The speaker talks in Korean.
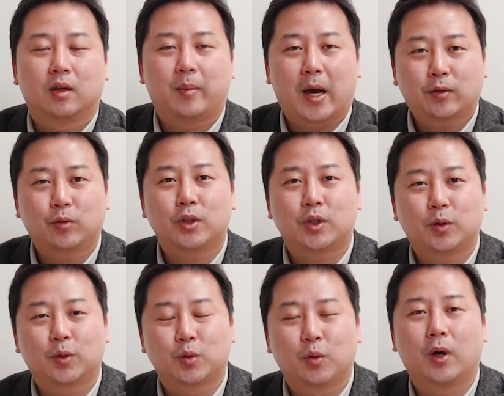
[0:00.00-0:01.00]

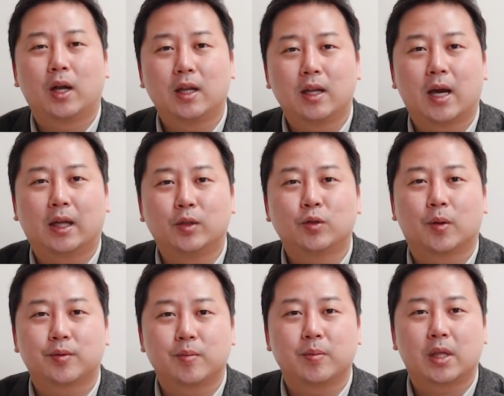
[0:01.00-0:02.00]
박수치고 좋아할 일이 아닐 수
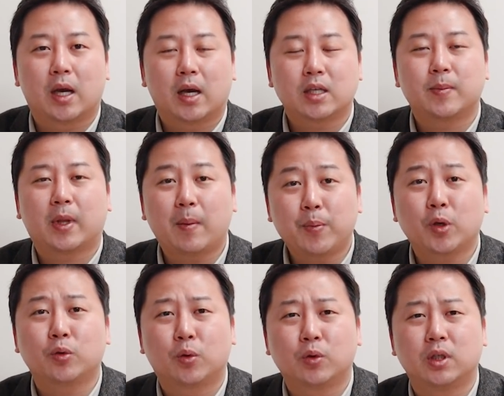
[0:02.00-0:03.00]
없습니다. 하지만
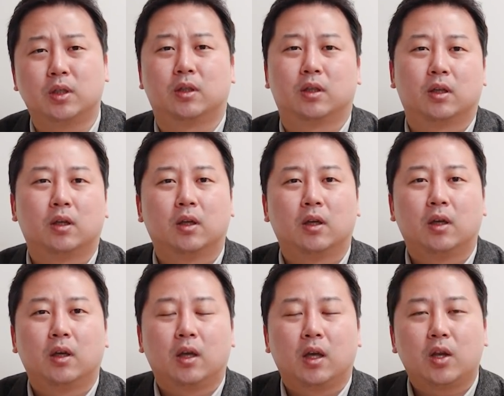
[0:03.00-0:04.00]
한편으로는
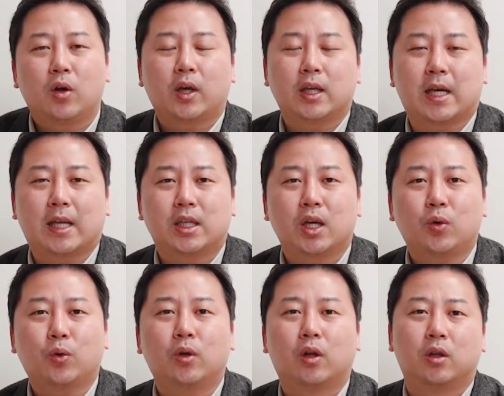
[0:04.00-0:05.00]
이렇게
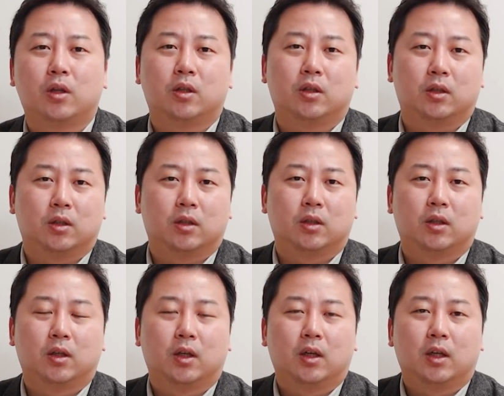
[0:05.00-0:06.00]
자책골 넣는
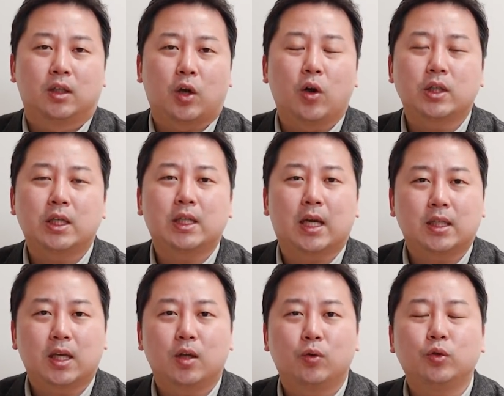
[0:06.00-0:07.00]
정치
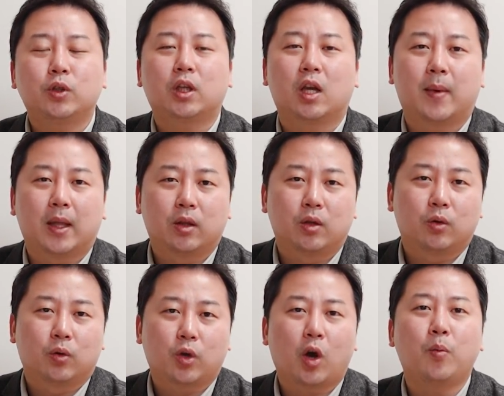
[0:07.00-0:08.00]
자체를 우습게
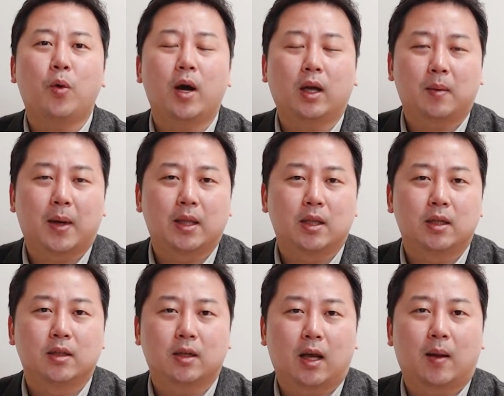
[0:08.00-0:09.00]
만들고 혐오하게
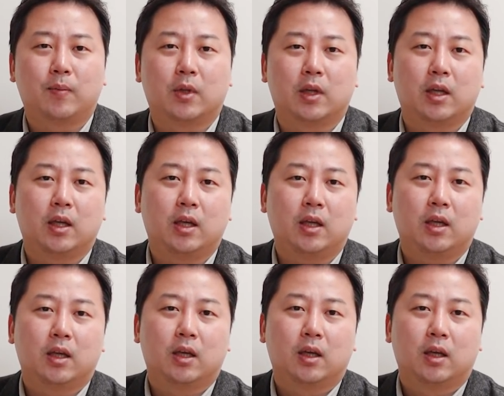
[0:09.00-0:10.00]
만드는 사람들이